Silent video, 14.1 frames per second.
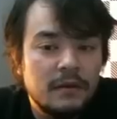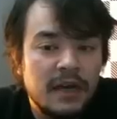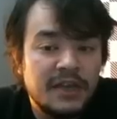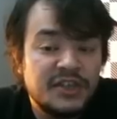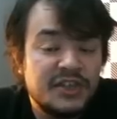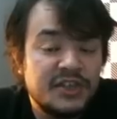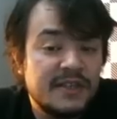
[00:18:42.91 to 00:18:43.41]

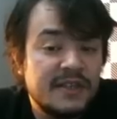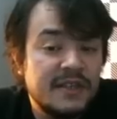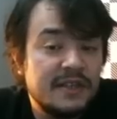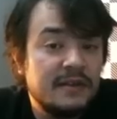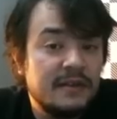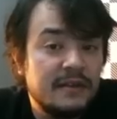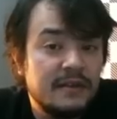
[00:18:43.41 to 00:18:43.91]

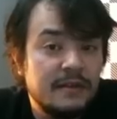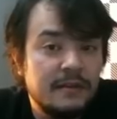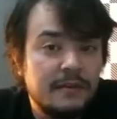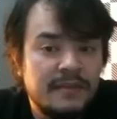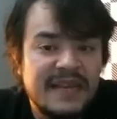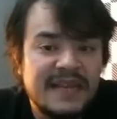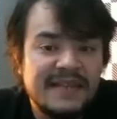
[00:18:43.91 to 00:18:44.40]
Açıkçası
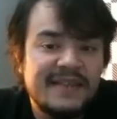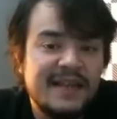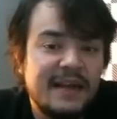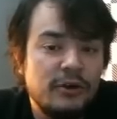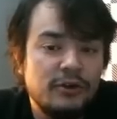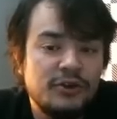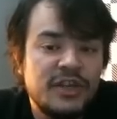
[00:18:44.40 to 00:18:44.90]
biraz
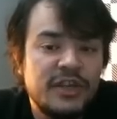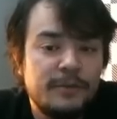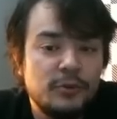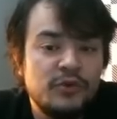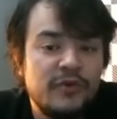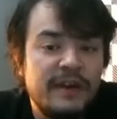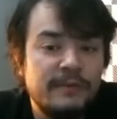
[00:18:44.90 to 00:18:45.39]
daha önce
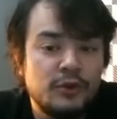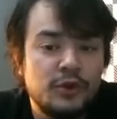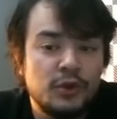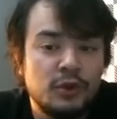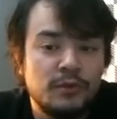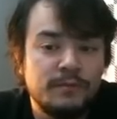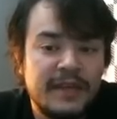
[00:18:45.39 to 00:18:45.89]
ipucu vermiş
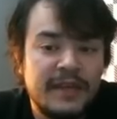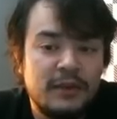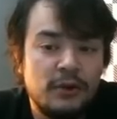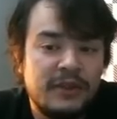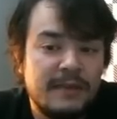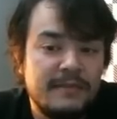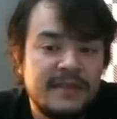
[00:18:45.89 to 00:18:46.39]
oldum
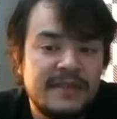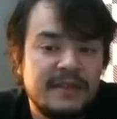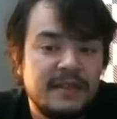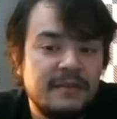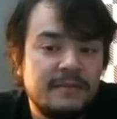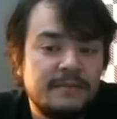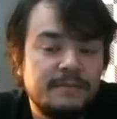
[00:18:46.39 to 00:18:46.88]
G4
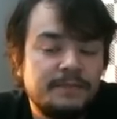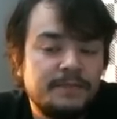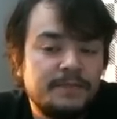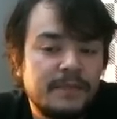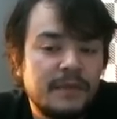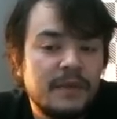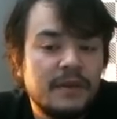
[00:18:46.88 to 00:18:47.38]
hamlesinin
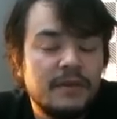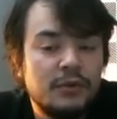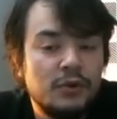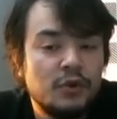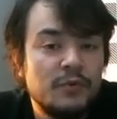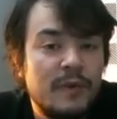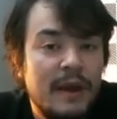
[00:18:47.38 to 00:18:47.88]

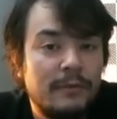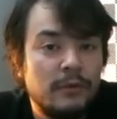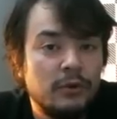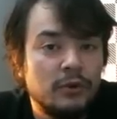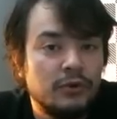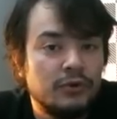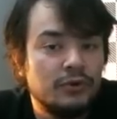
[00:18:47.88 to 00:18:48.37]
kötü bir hamle
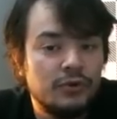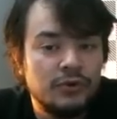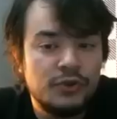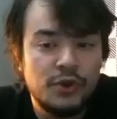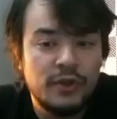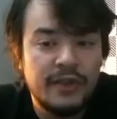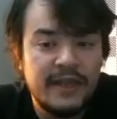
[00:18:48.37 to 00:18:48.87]
olduğunu
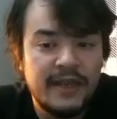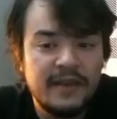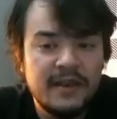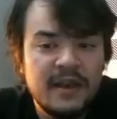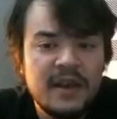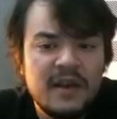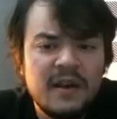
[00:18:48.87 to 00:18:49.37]
söyleyerek.
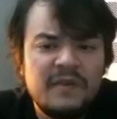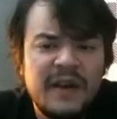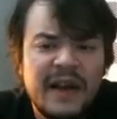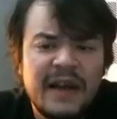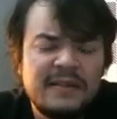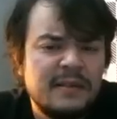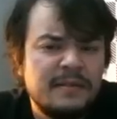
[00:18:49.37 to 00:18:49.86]

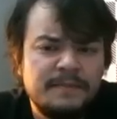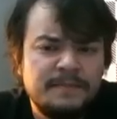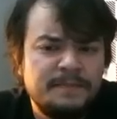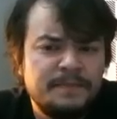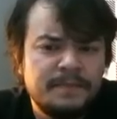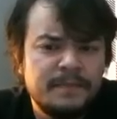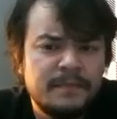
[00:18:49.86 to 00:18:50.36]
Fakat
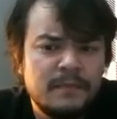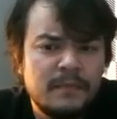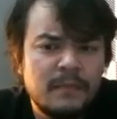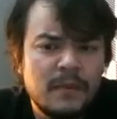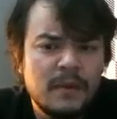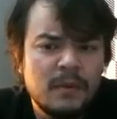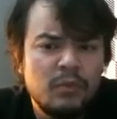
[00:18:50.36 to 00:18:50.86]

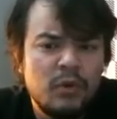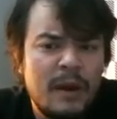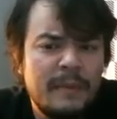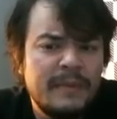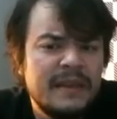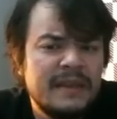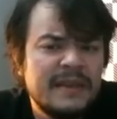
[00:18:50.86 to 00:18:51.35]
bu
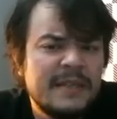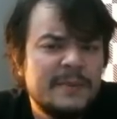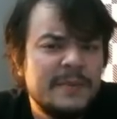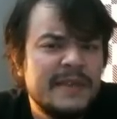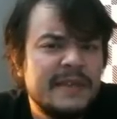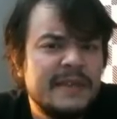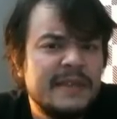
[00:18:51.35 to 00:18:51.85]
hamlenin nasıl
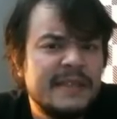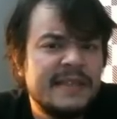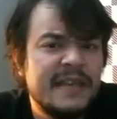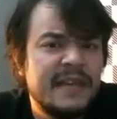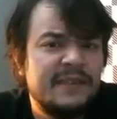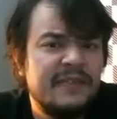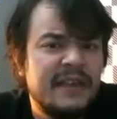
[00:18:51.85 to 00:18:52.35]
bir
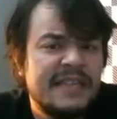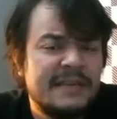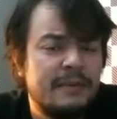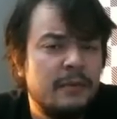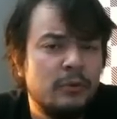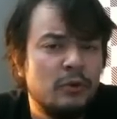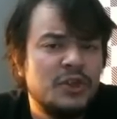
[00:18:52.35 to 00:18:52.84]
zayıflığa
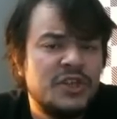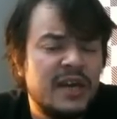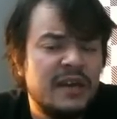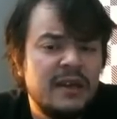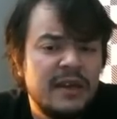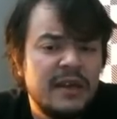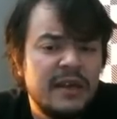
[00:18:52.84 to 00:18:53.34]
sebep olacağı
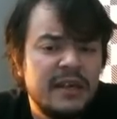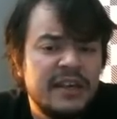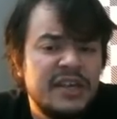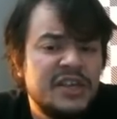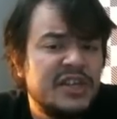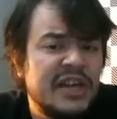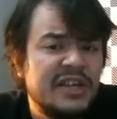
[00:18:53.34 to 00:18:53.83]

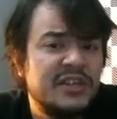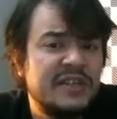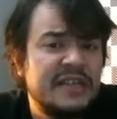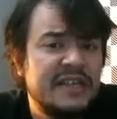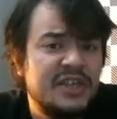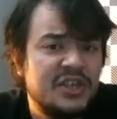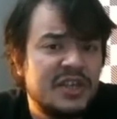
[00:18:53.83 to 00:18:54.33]
hiç de açık
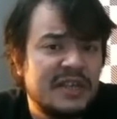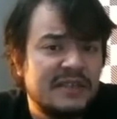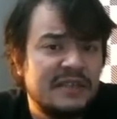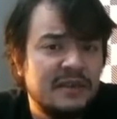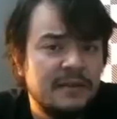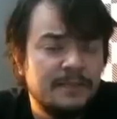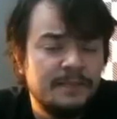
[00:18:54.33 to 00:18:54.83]
değil işin
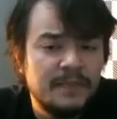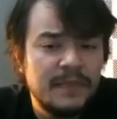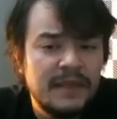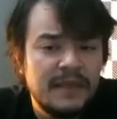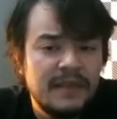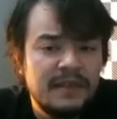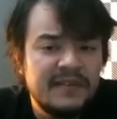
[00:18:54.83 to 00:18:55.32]
aslı.
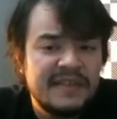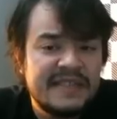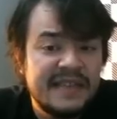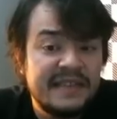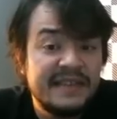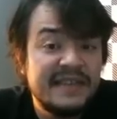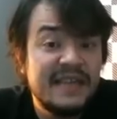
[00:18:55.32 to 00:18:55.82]
Ve
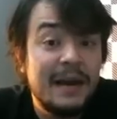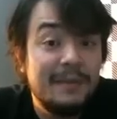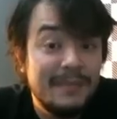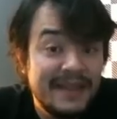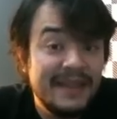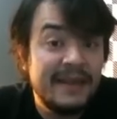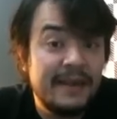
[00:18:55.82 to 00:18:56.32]
sıradaki
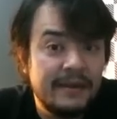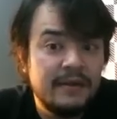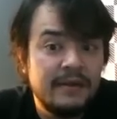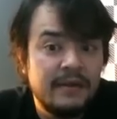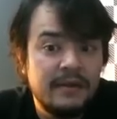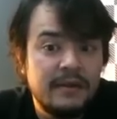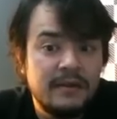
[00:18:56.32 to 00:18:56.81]
hamle de
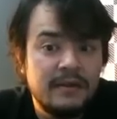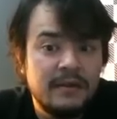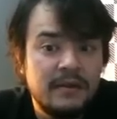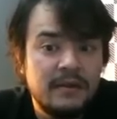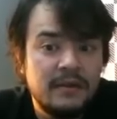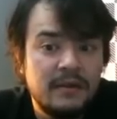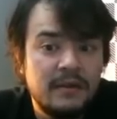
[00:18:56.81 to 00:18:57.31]

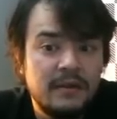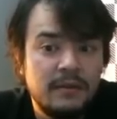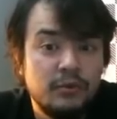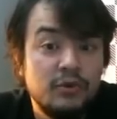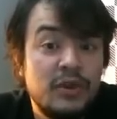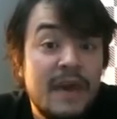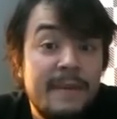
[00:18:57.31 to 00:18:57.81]

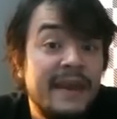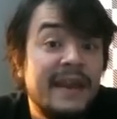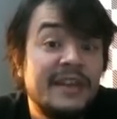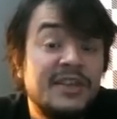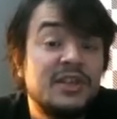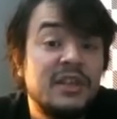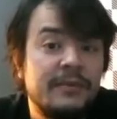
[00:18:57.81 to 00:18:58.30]
bunu hemen
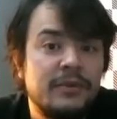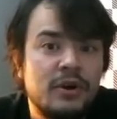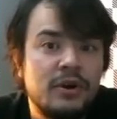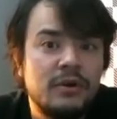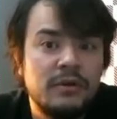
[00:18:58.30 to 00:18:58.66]
açıklamıyor.